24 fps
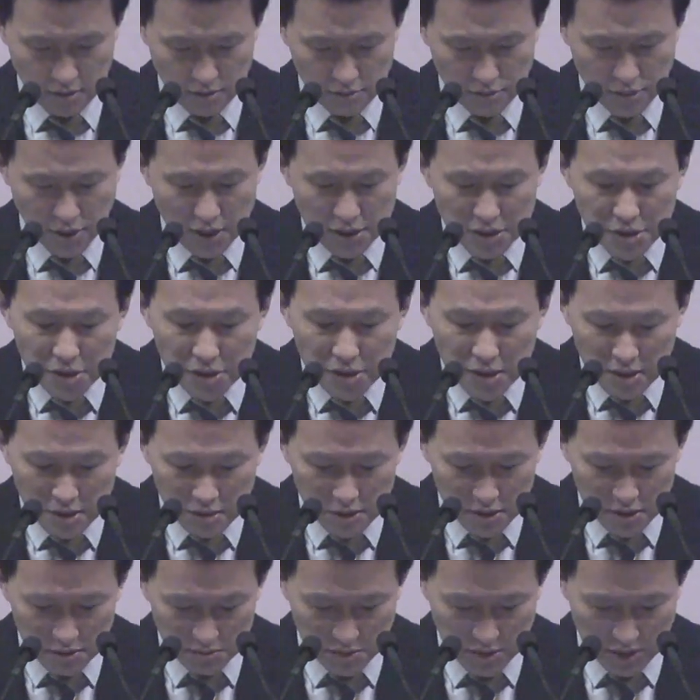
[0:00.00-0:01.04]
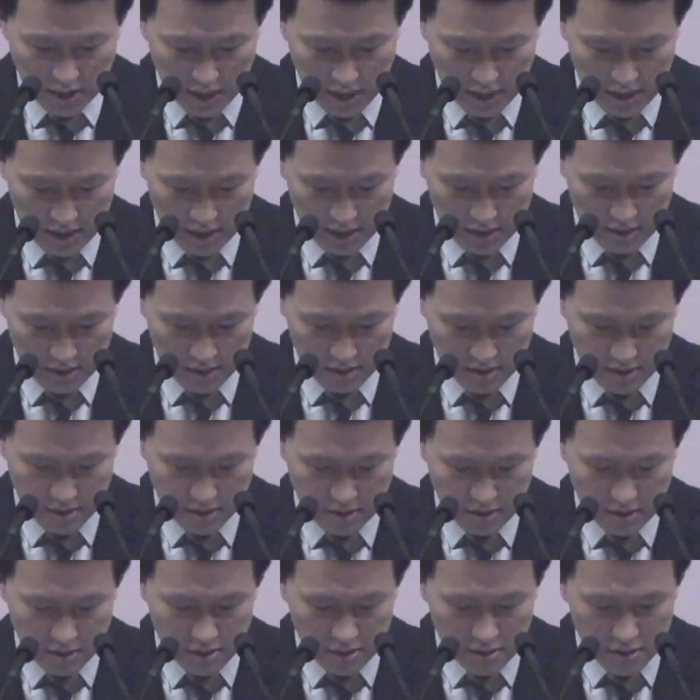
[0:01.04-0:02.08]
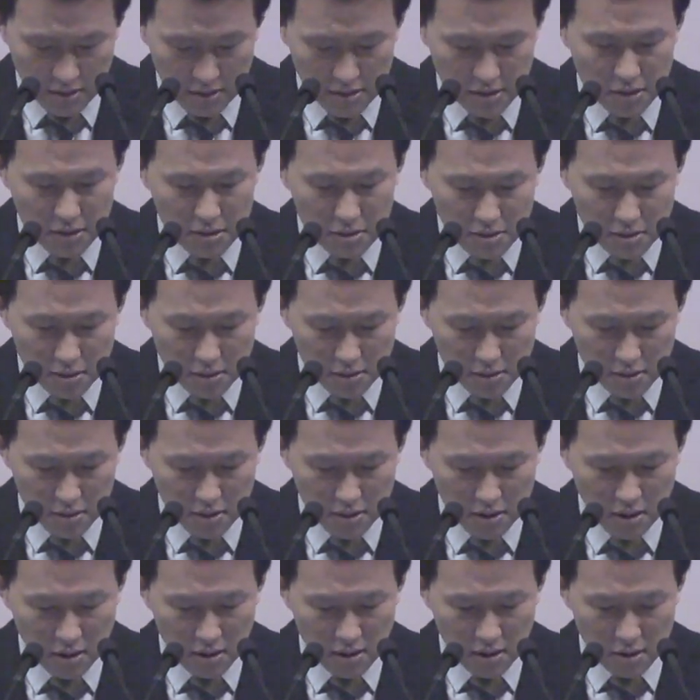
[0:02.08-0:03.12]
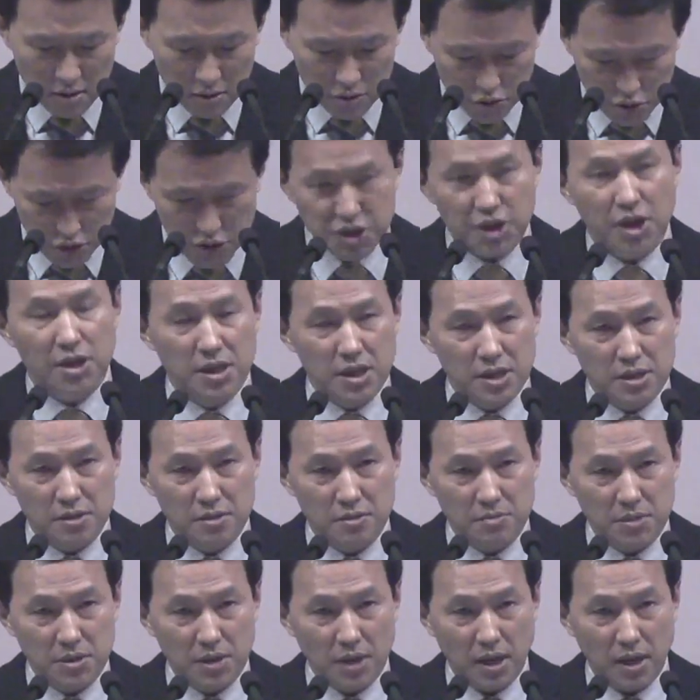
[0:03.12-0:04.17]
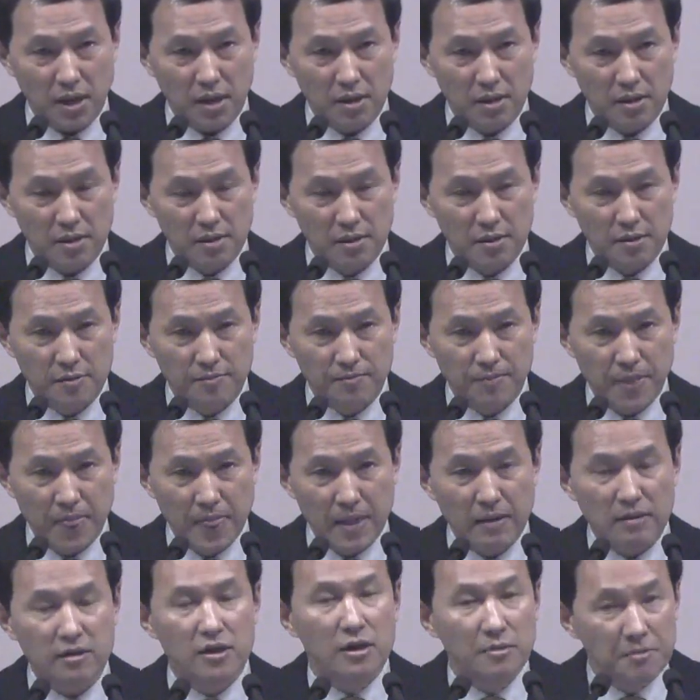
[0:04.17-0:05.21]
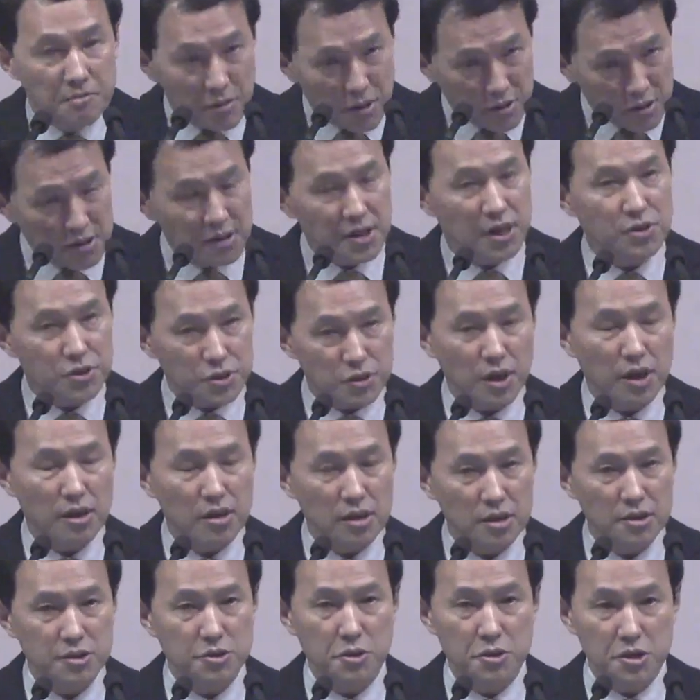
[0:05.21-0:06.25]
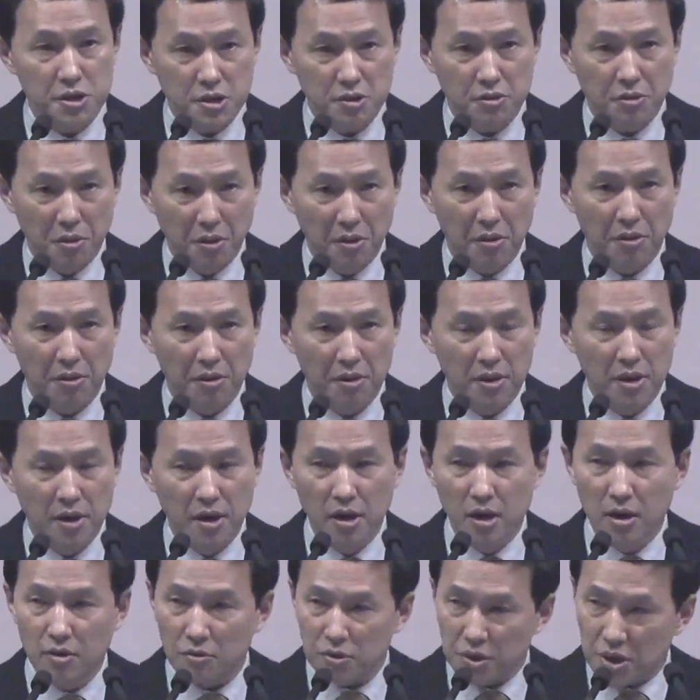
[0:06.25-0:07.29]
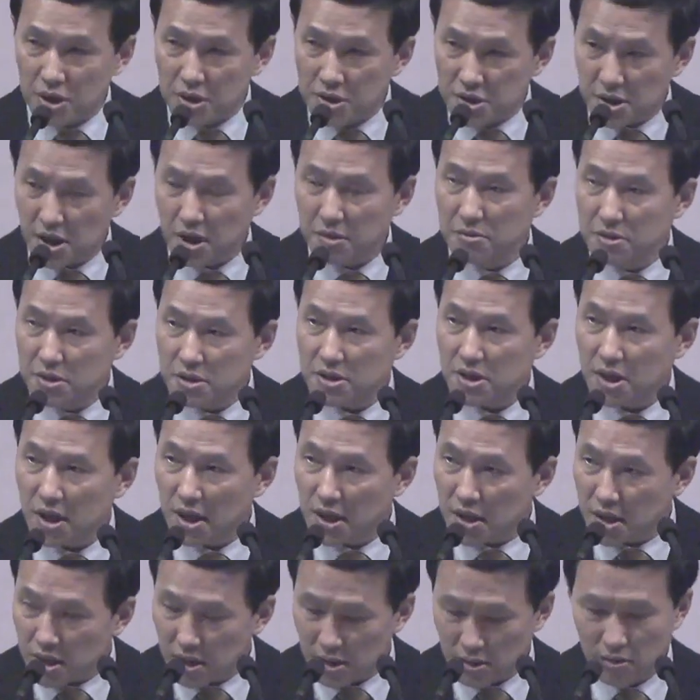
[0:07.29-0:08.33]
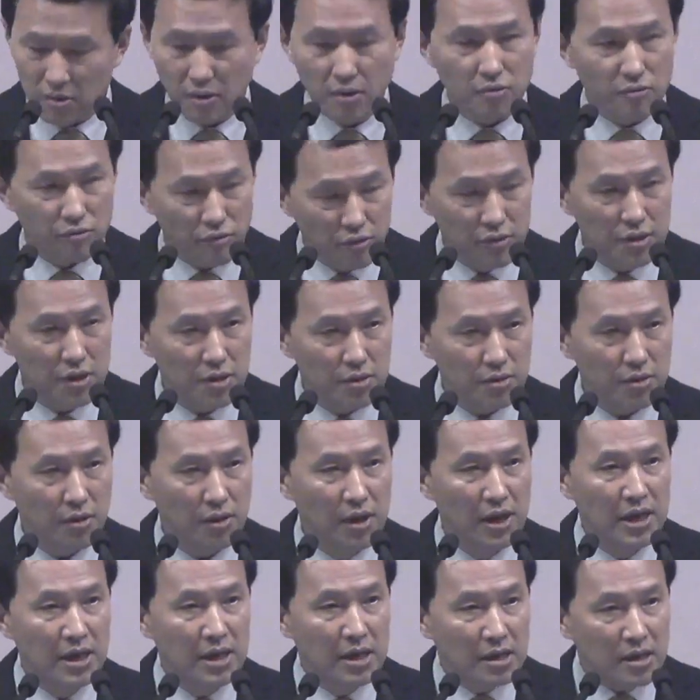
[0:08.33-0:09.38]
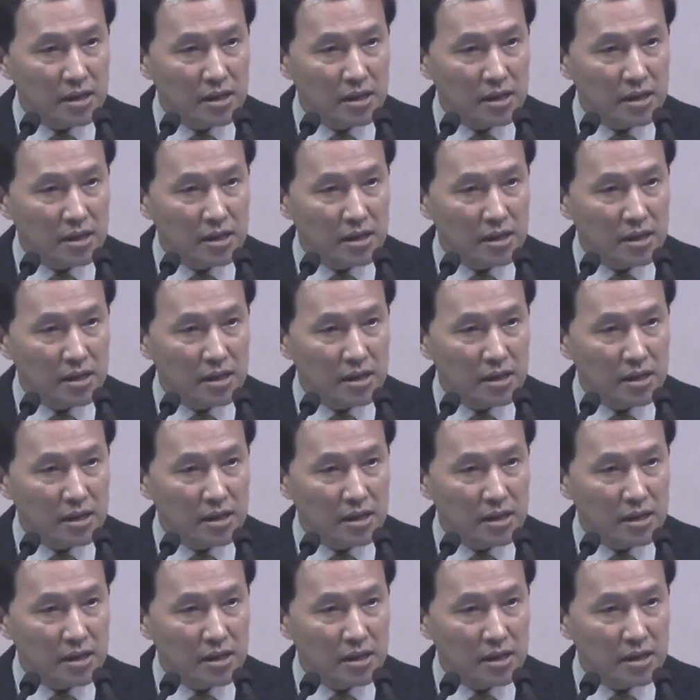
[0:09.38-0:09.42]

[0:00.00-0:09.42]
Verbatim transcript: 우리가 서야 될 것입니다. 그 증거를 주시게 되어 있습니다. 근본은 예수가 그리스도시고 우리 인생 문제 해결이고 구원이고